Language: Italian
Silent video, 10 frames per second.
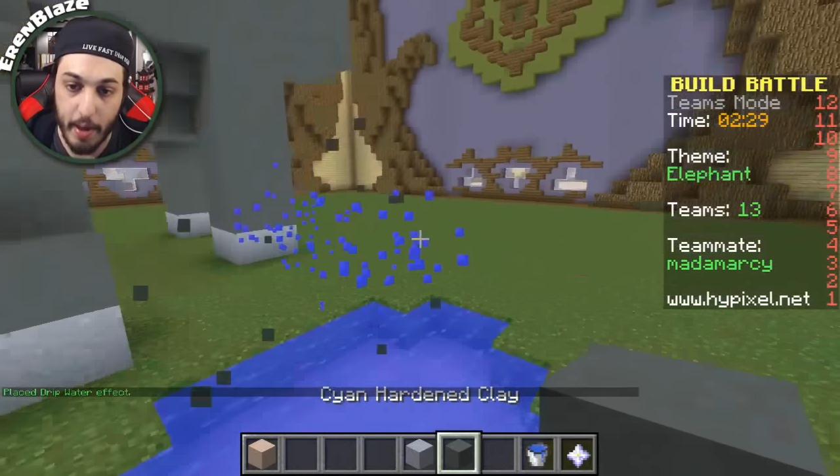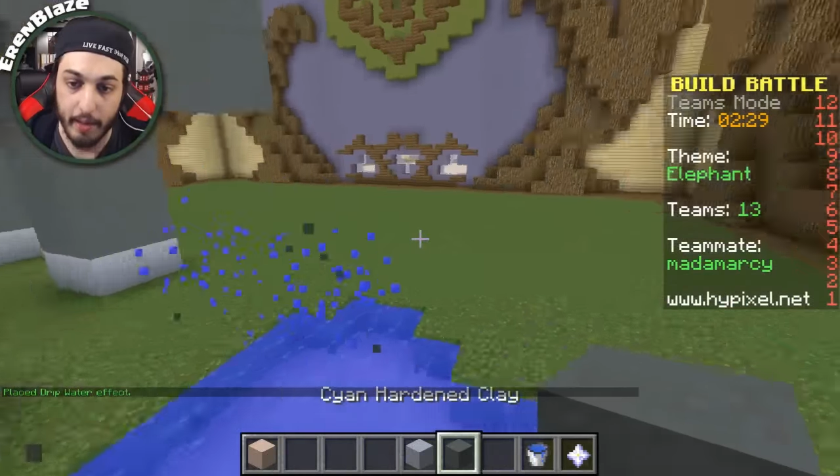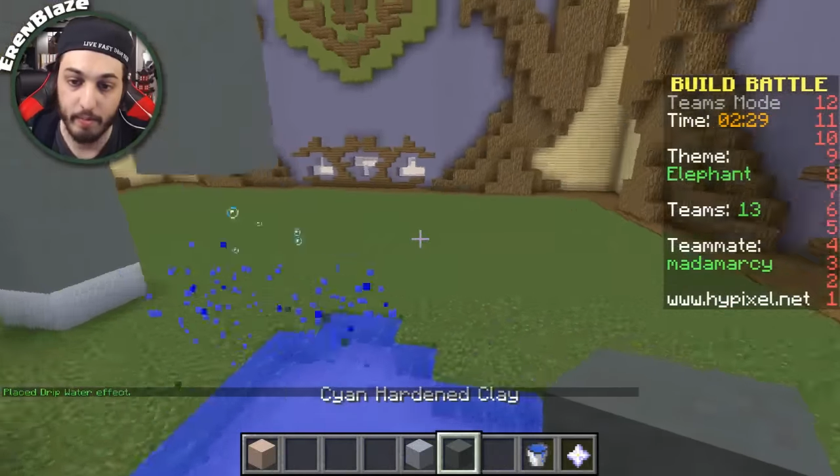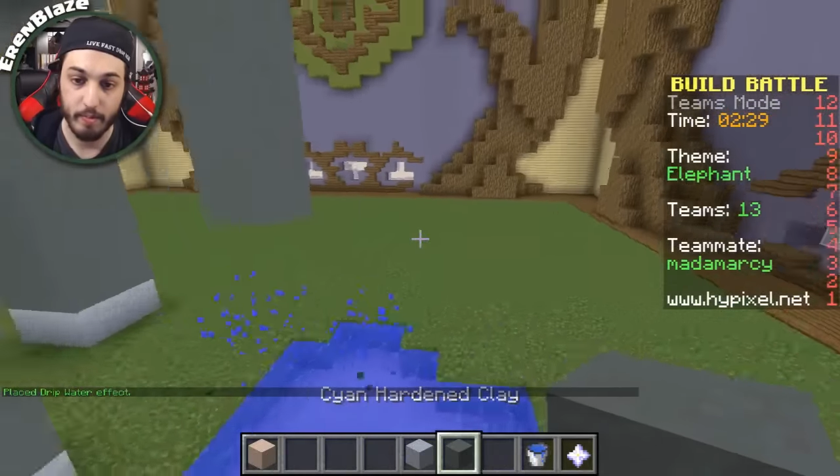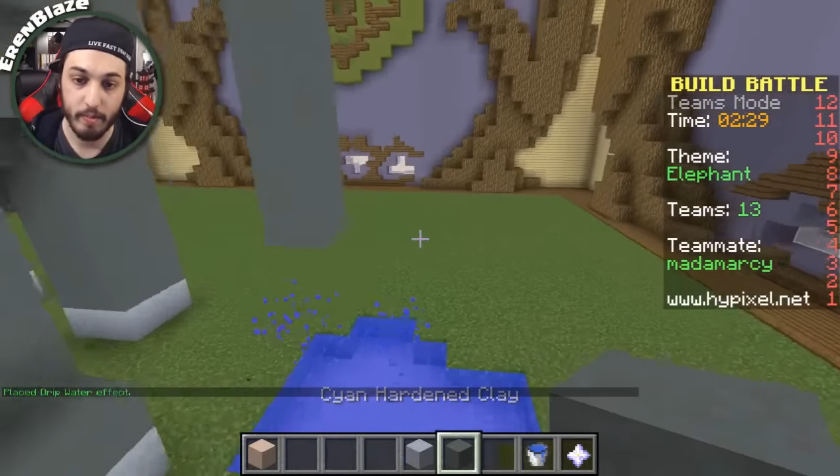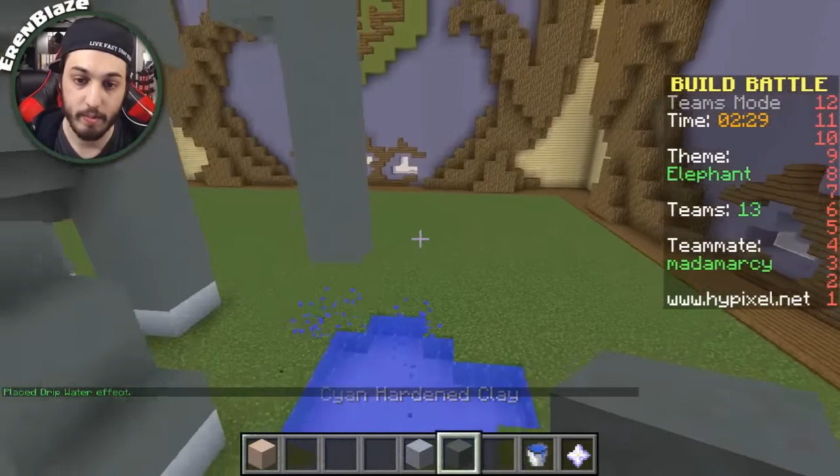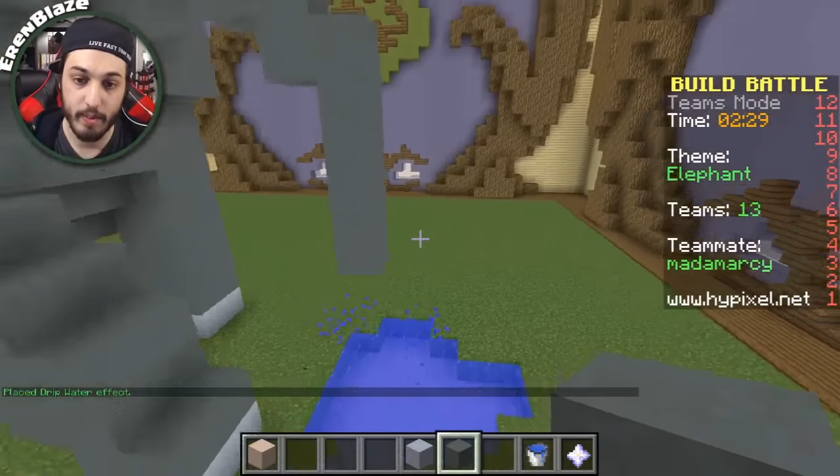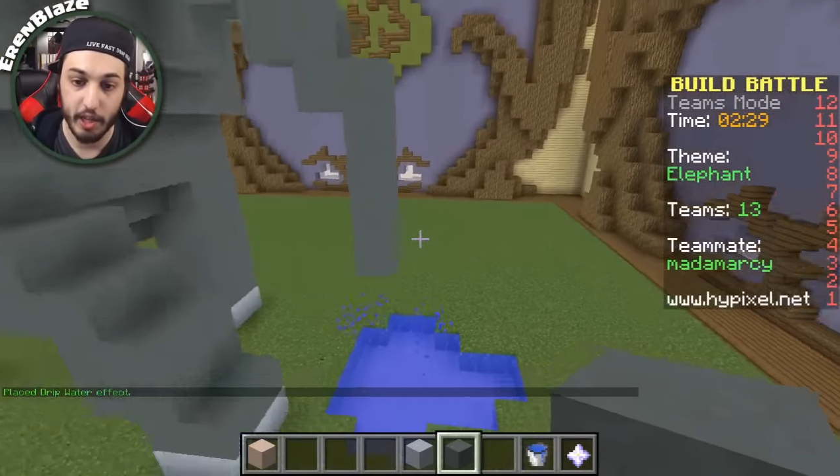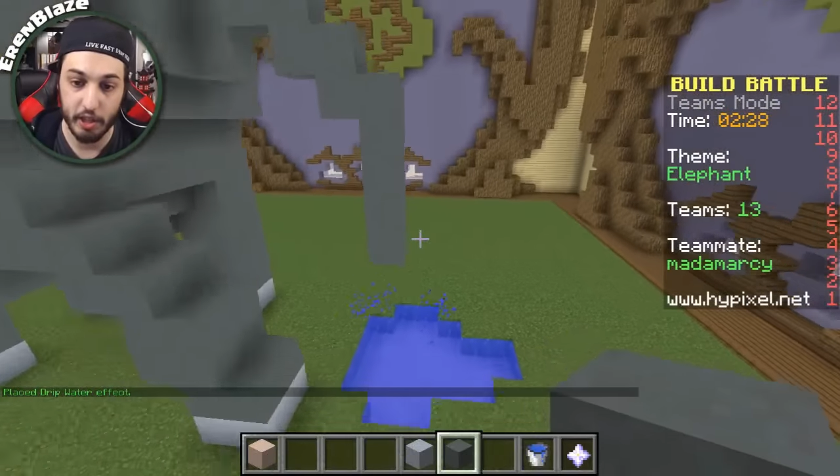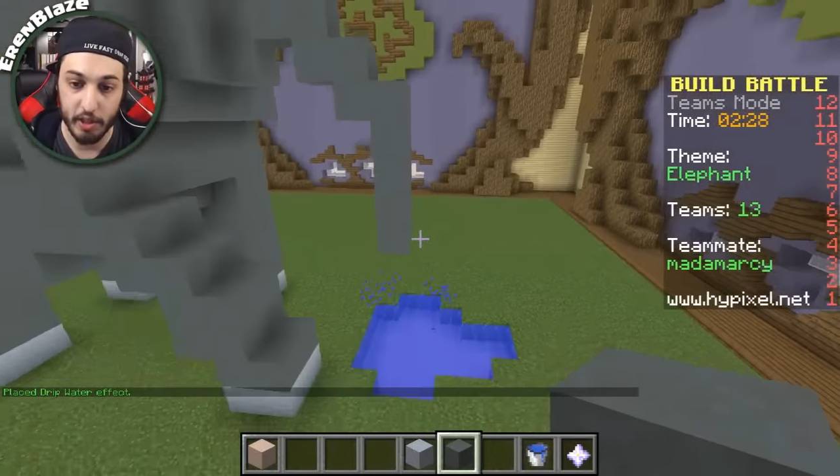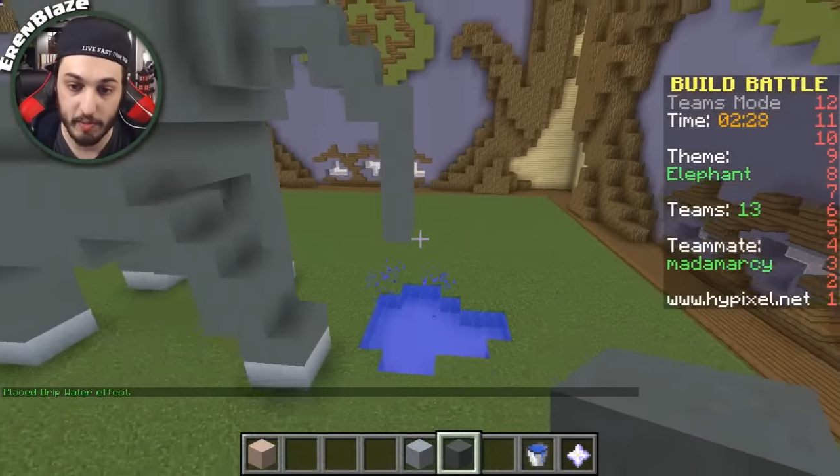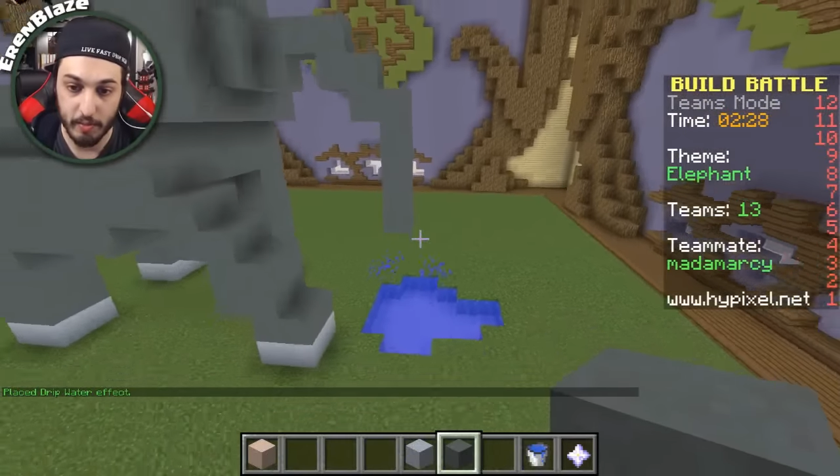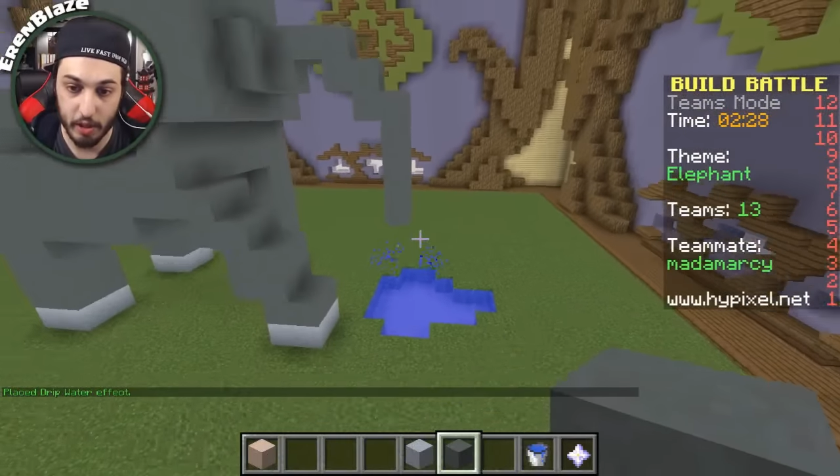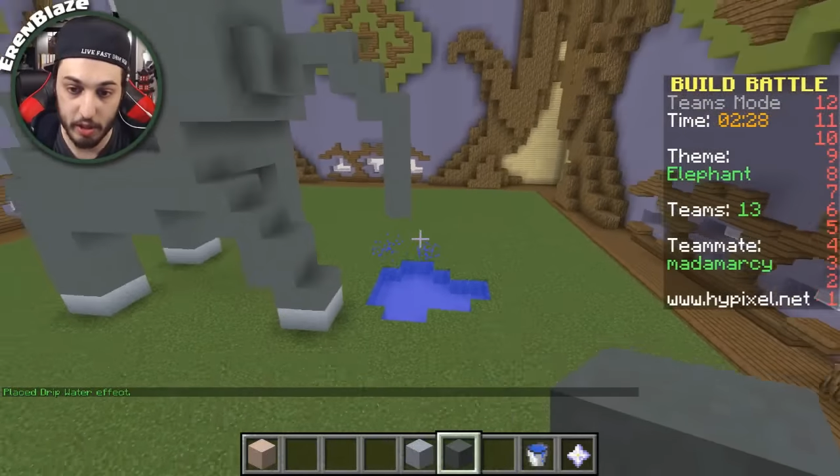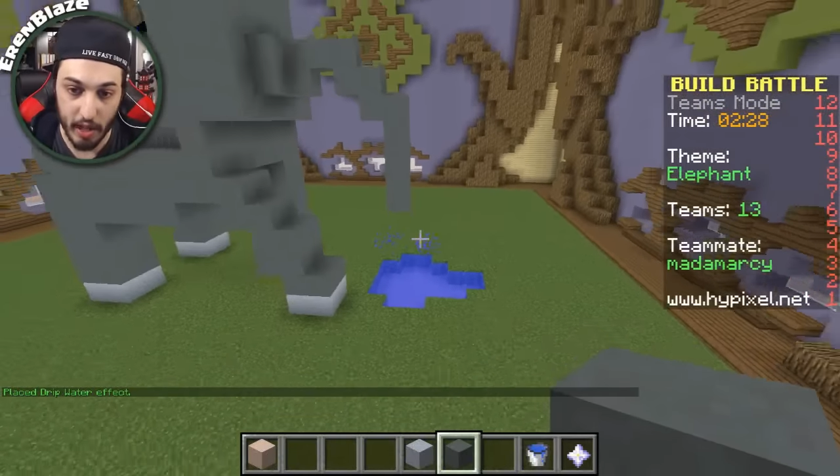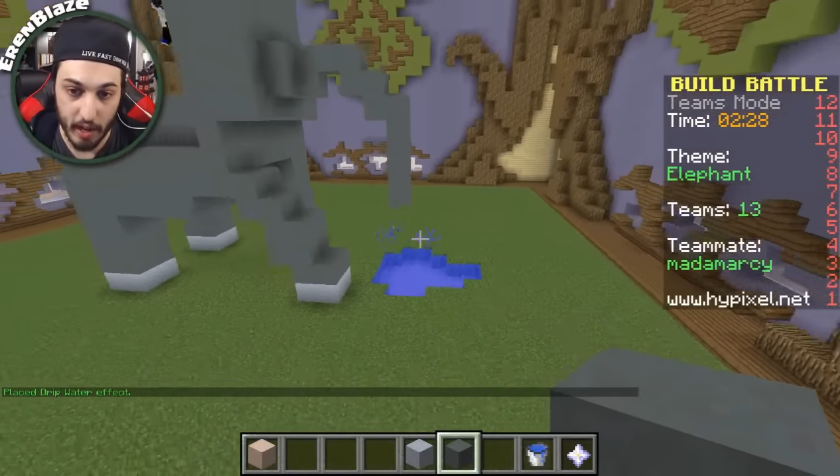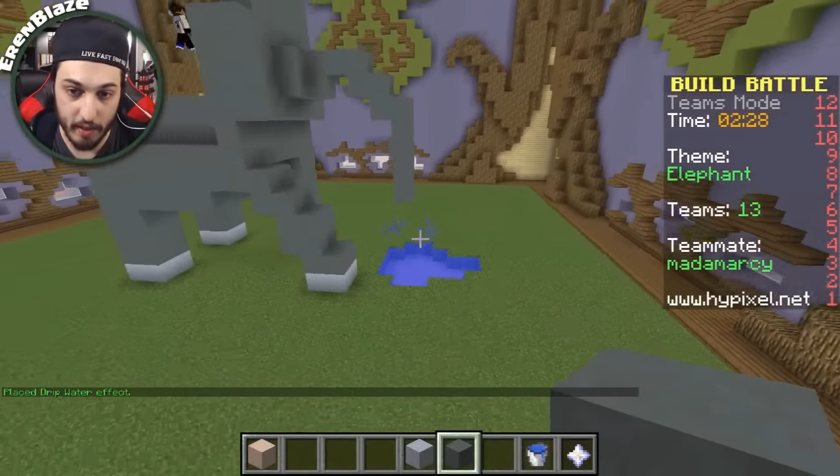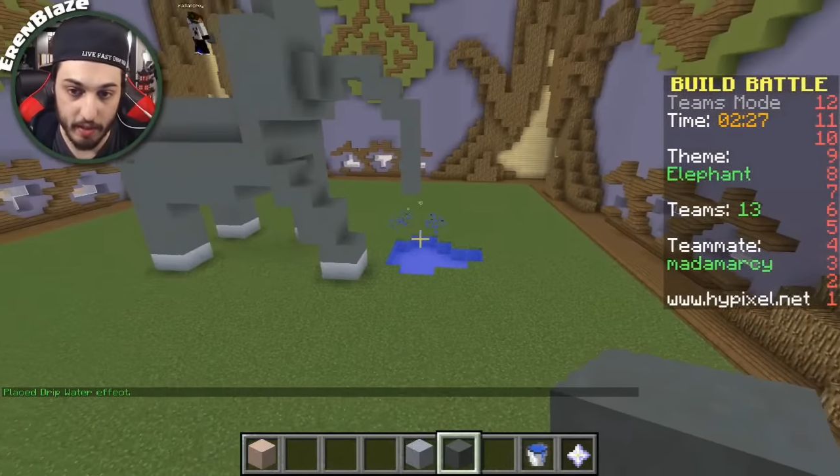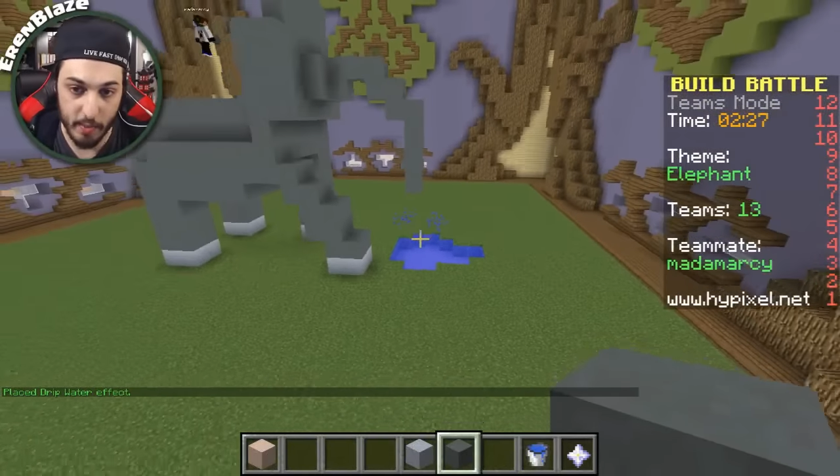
Vabbè. Marci, ci sta. Diciamo...